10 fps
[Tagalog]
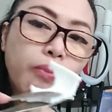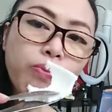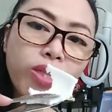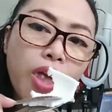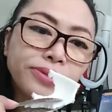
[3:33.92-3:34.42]

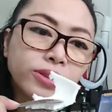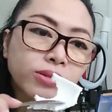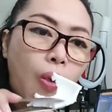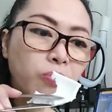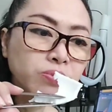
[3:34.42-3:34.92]
Payabyan
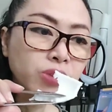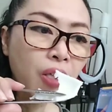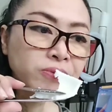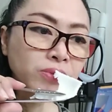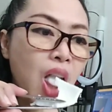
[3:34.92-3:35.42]

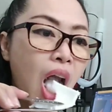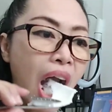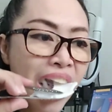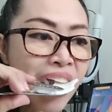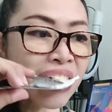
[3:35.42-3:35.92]
Junior.
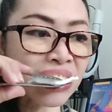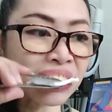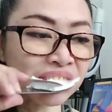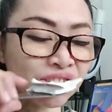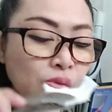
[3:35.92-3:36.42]
Ah?
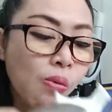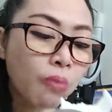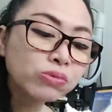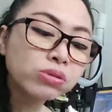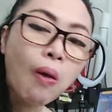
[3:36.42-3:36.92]

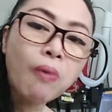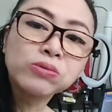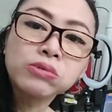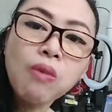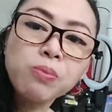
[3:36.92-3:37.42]
Dito
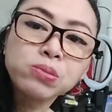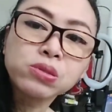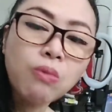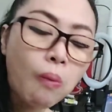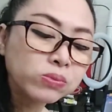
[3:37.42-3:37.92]
sa ano
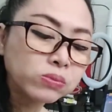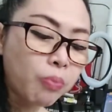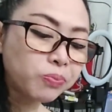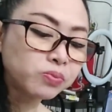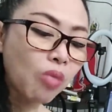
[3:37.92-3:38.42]
ko,
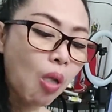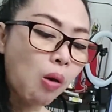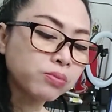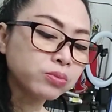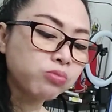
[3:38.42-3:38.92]
sa
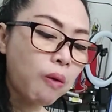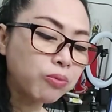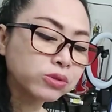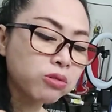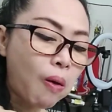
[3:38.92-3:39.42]

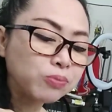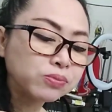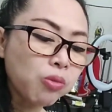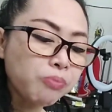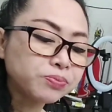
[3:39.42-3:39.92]
cellphone.
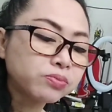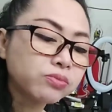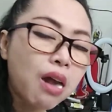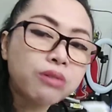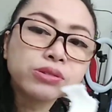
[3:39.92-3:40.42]
Paano ko
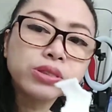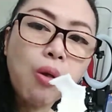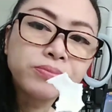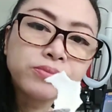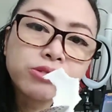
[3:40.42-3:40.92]
yung
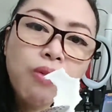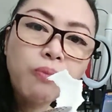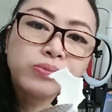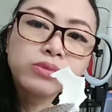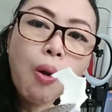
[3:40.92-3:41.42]
may,
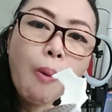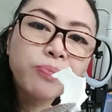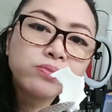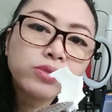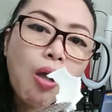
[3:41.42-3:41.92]
ano mo na si
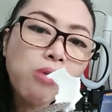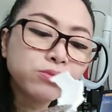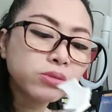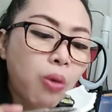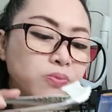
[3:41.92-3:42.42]
mami mo
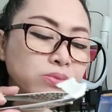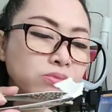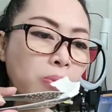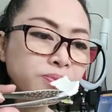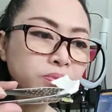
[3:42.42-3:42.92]
din?
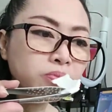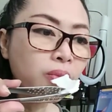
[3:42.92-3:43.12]
Tawagan mo daw.